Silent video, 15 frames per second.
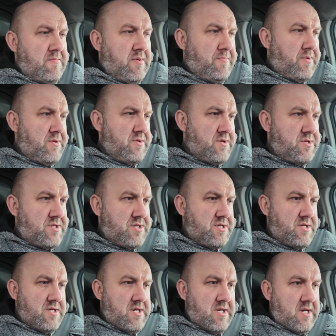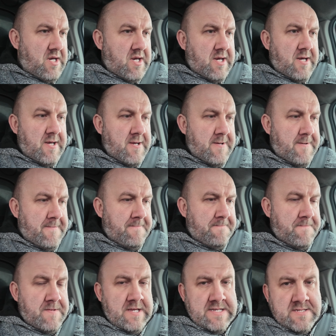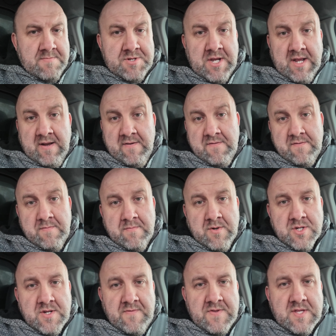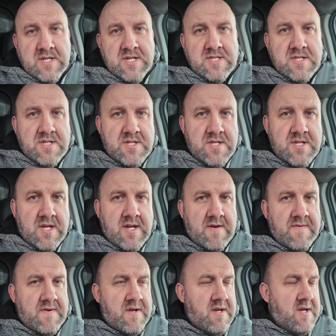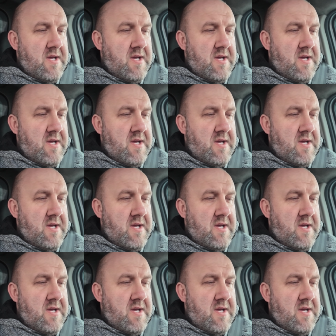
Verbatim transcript: bo ponoć e, jestem ciekaw, może Wy też jesteście ciekaw,